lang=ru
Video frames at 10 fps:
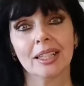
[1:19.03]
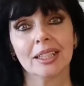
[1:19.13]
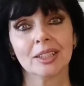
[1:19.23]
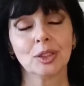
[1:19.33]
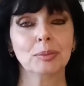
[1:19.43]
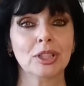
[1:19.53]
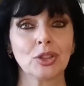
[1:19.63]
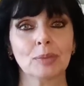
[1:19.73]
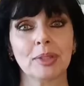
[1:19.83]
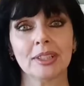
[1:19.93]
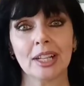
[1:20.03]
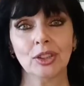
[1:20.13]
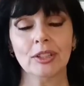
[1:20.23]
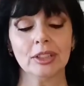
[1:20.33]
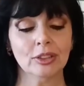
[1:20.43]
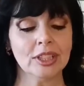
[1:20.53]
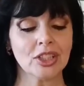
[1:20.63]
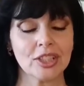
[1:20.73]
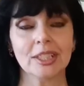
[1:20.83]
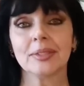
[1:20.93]
А, думали, что приготовить, но
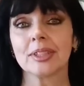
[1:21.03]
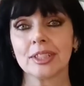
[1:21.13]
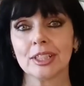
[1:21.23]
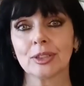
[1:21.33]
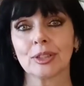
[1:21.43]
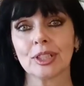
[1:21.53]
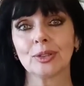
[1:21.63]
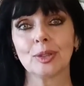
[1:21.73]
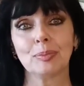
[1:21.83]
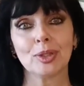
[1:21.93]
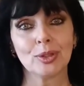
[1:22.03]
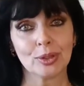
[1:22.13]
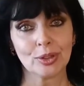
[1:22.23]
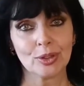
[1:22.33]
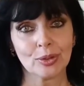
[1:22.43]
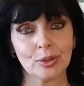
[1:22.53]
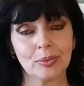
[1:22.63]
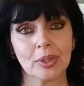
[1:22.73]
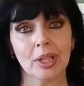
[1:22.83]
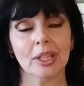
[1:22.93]
решили сделать куриную печеночку.
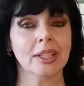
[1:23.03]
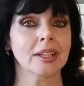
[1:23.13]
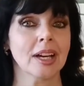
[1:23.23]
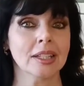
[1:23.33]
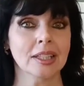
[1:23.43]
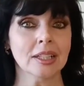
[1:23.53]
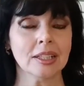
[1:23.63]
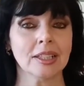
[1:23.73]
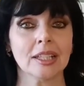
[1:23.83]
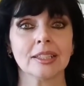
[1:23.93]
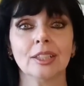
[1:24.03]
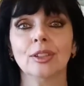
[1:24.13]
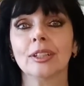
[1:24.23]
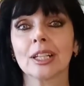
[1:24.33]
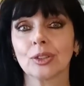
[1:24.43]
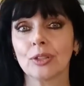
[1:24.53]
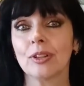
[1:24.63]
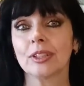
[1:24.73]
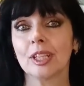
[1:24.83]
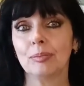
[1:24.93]
А на гарнир я сделаю
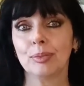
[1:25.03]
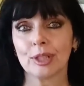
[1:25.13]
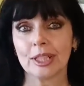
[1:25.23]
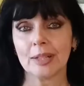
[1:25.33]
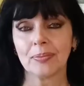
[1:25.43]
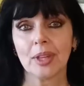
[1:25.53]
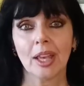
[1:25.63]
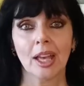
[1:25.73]
картофельное пюре.